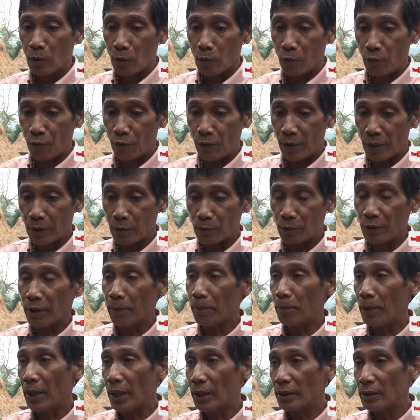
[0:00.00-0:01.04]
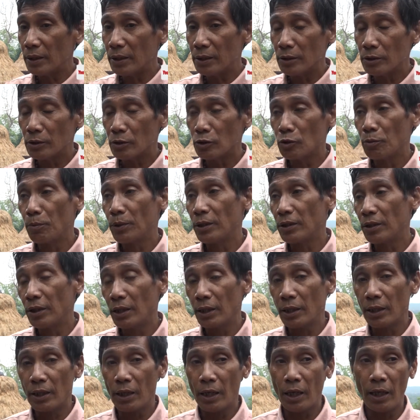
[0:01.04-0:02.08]
governo ne parte
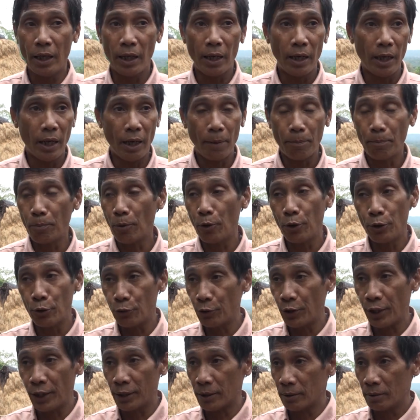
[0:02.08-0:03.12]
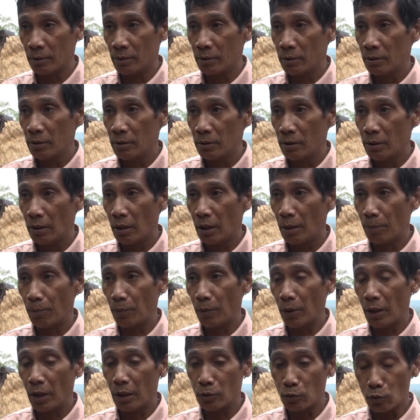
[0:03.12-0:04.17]
somente uh, apoio de uh,
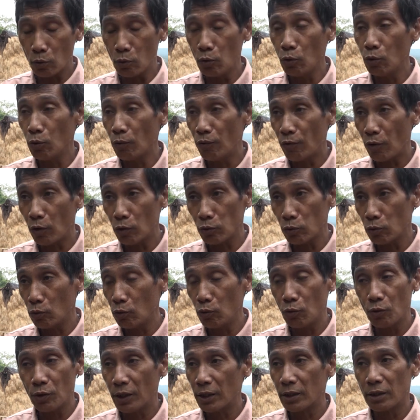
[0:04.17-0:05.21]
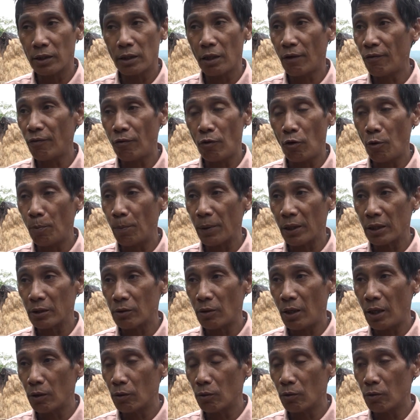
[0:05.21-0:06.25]
ah, tulung fo tulung de la fo para
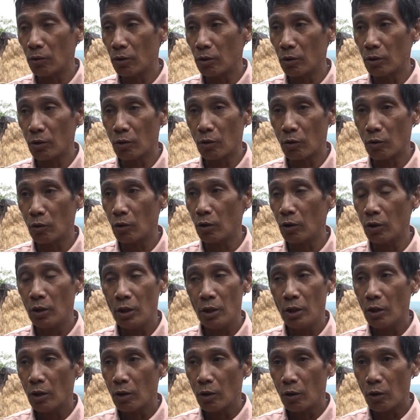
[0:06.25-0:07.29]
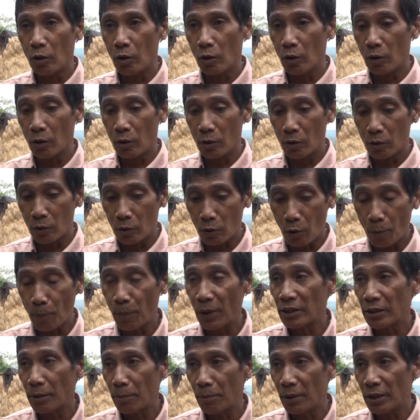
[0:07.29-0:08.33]
to halo uh, uh,
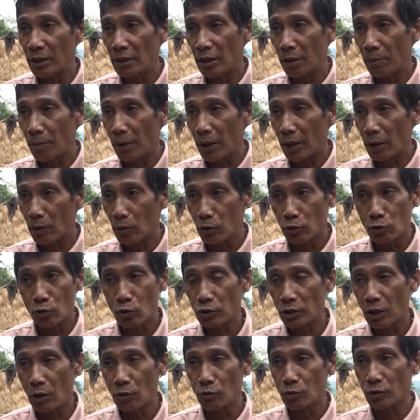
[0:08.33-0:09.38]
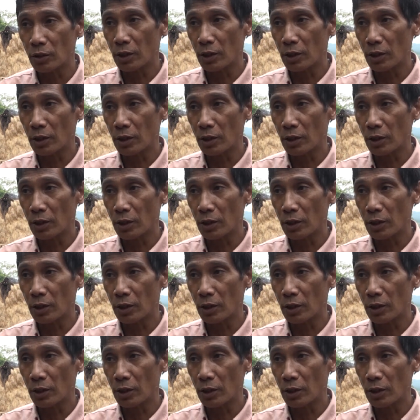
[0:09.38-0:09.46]
completamente va construção